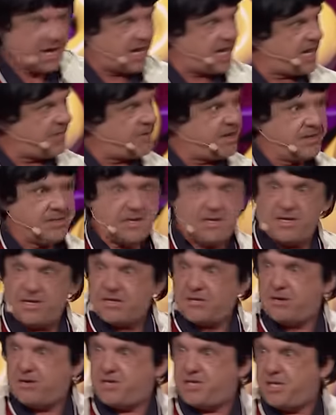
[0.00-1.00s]
À un moment donné,
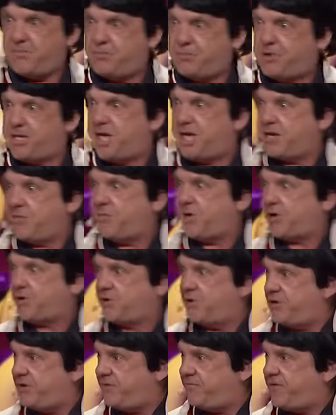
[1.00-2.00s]
il y a un député qui me
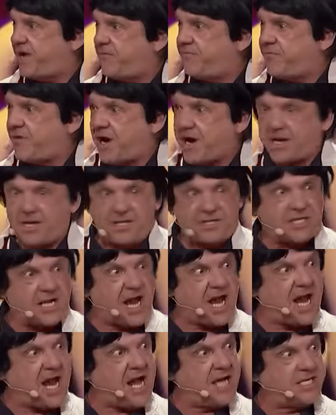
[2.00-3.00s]
reconnaît, il vient me voir, il dit
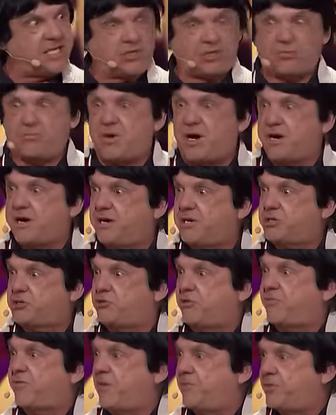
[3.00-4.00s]
Hey, t'es
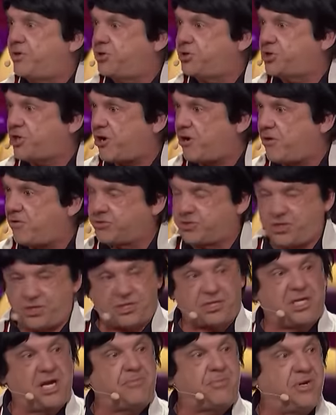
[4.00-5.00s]
humoriste, toi, fais-moi une joke. J'ai
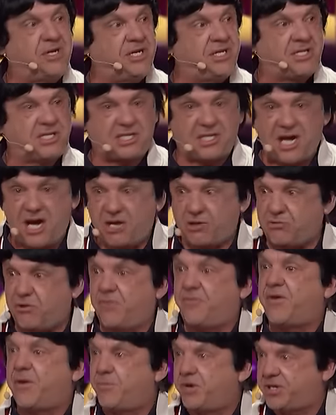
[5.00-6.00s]
dit T'es politicien,
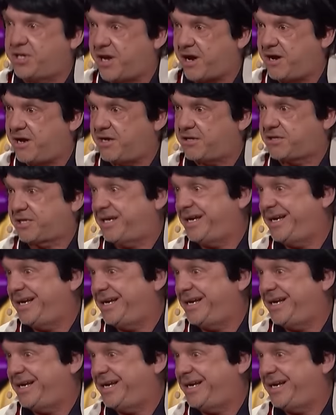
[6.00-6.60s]
toi, fais-moi une grâce.